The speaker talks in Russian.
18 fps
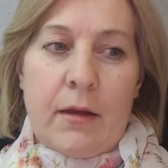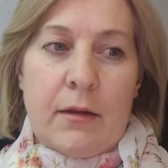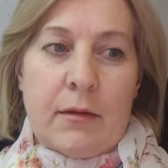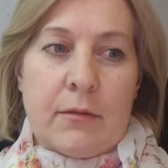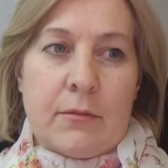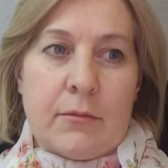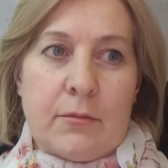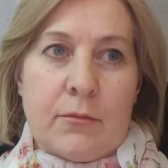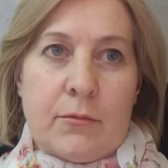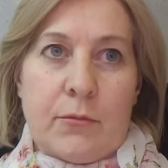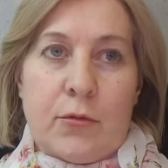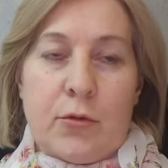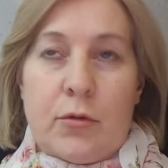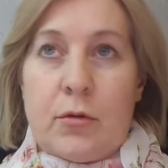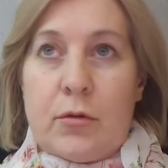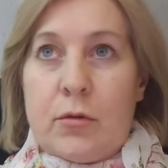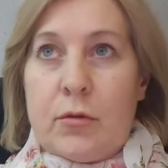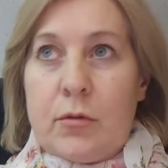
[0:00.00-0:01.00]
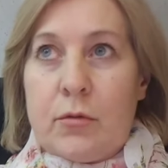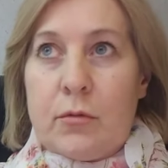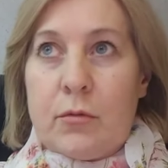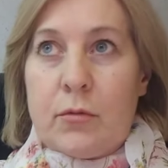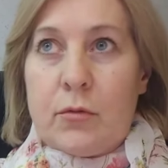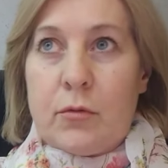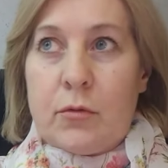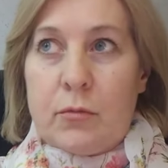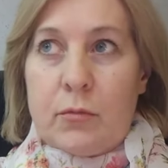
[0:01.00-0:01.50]
А, вот
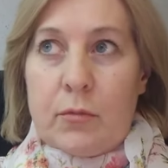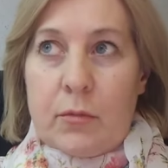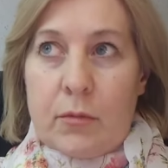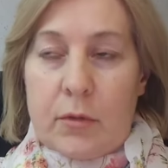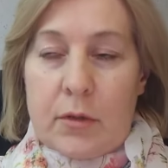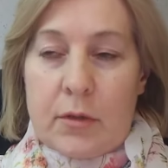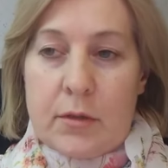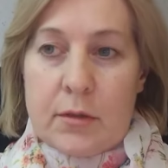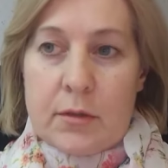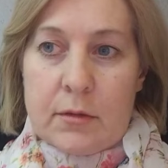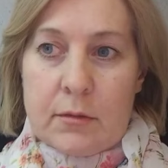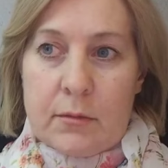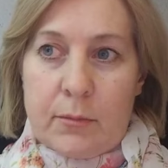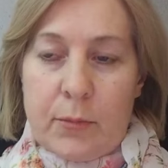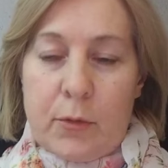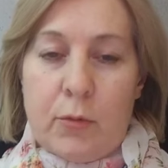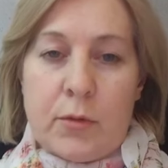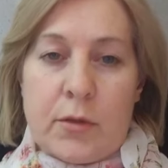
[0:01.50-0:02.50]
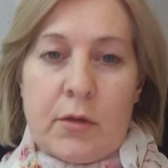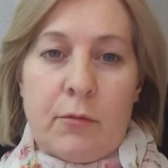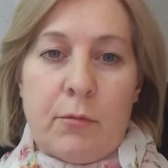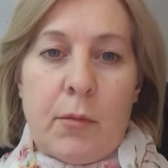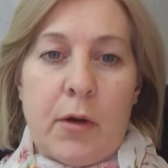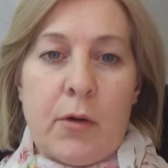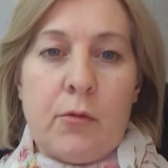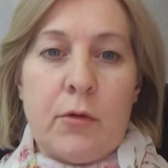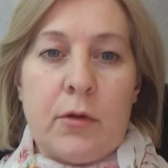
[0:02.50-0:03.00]
э, из плюсов
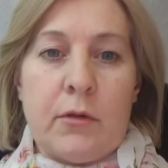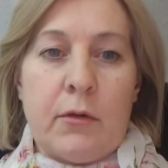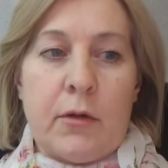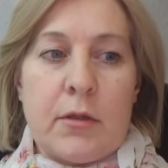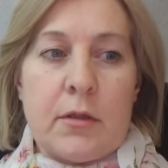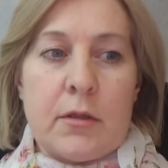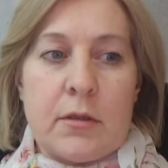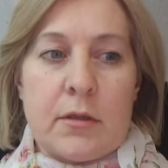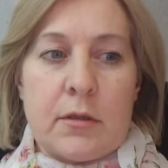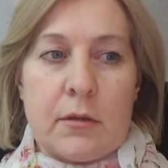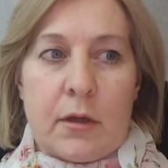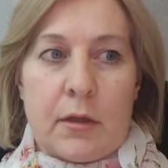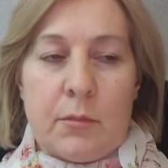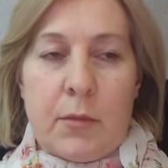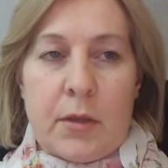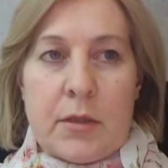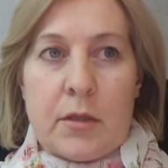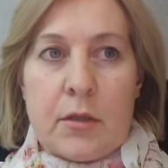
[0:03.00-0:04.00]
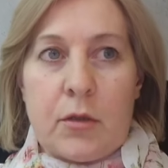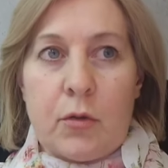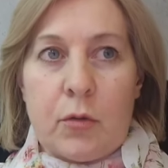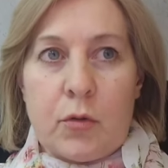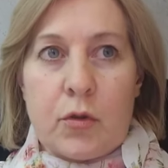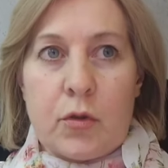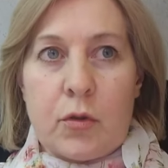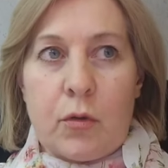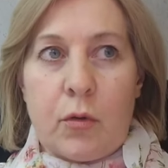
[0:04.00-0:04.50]
могу ответить, отметить
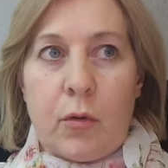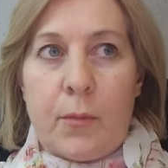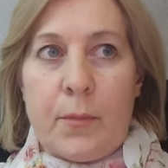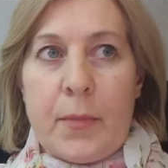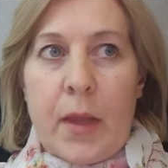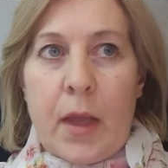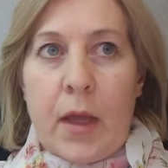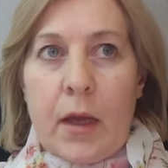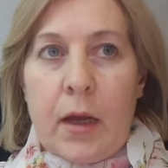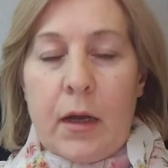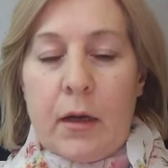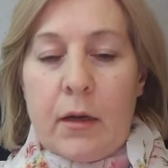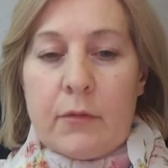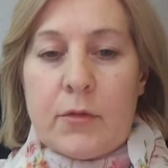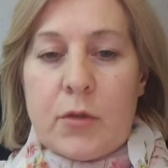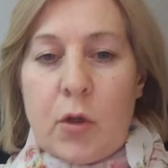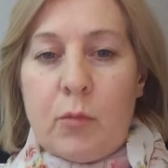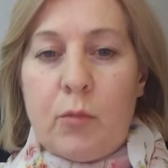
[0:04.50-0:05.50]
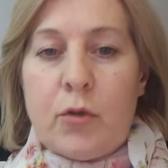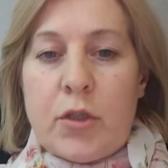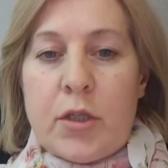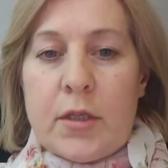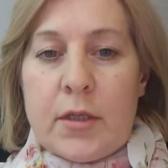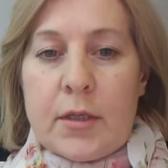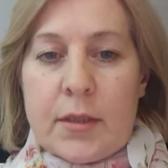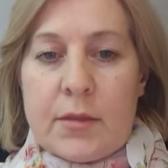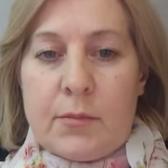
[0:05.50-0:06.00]
то, что а, все
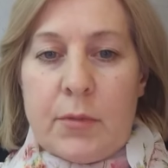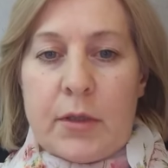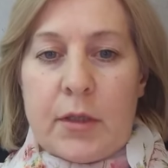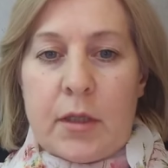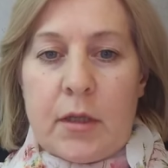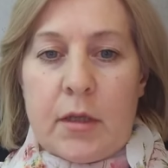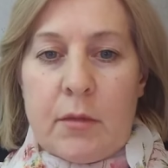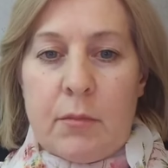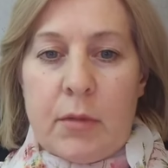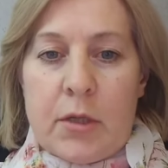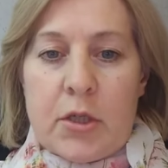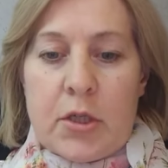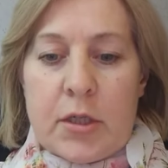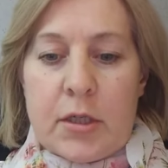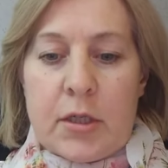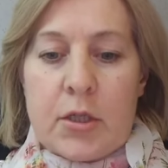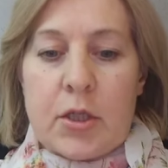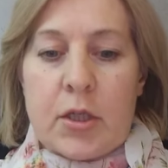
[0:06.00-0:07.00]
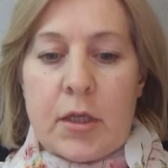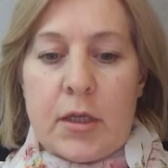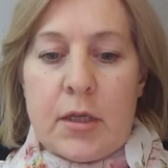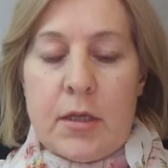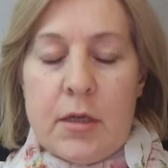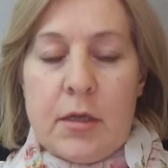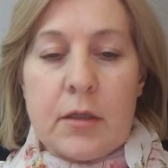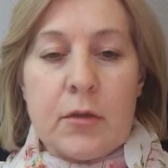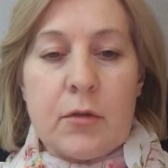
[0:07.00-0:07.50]
обучение разбито на небольшие
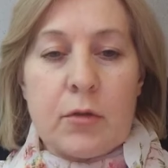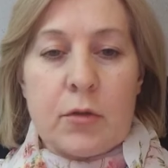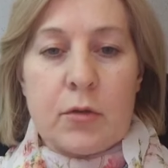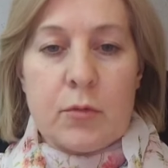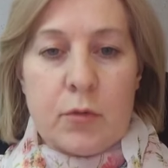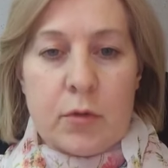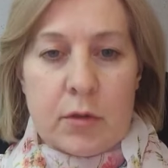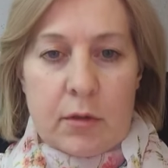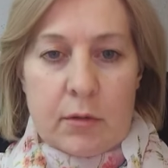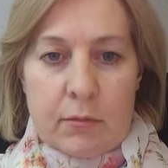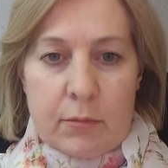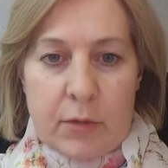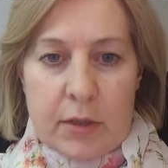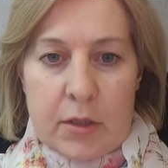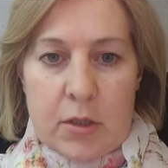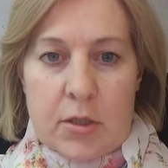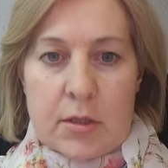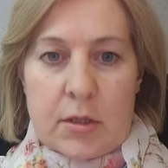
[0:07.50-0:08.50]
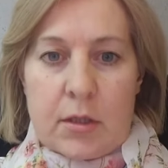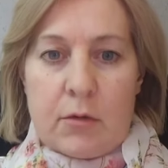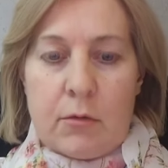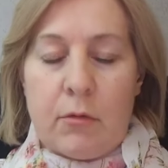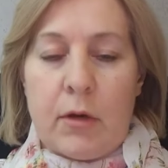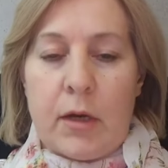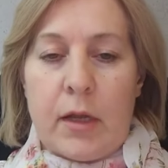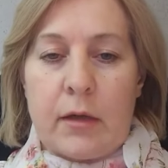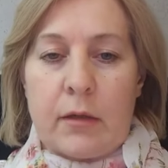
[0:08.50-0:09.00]
шаги, которые нужно практически
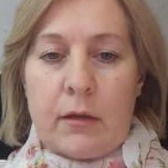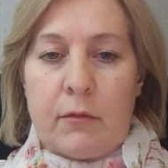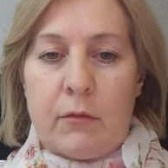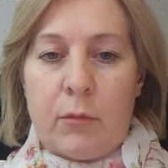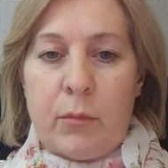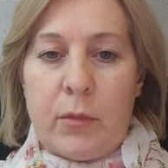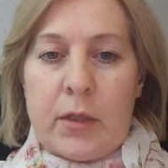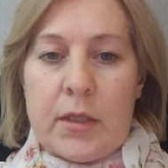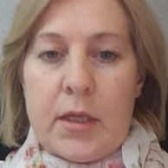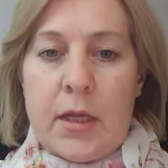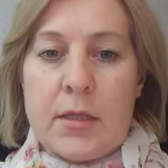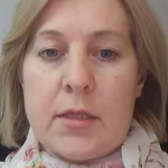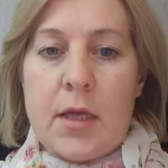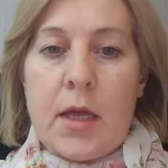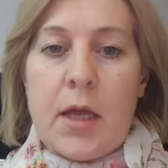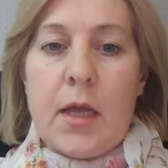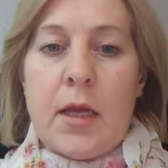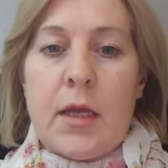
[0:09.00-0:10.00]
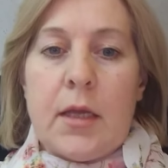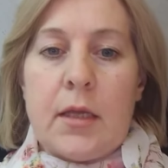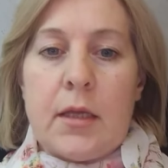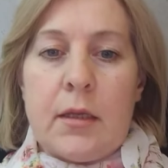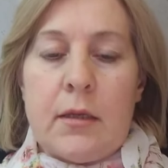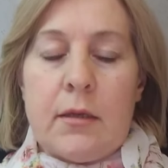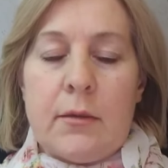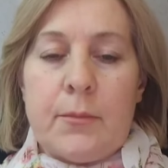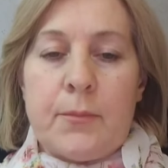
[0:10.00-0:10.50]
регулярно выполнять,
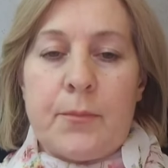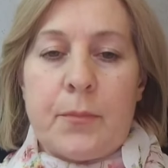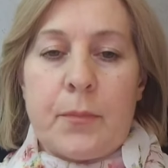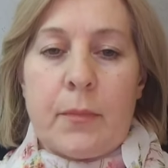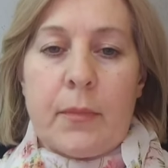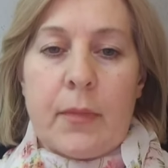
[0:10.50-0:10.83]
и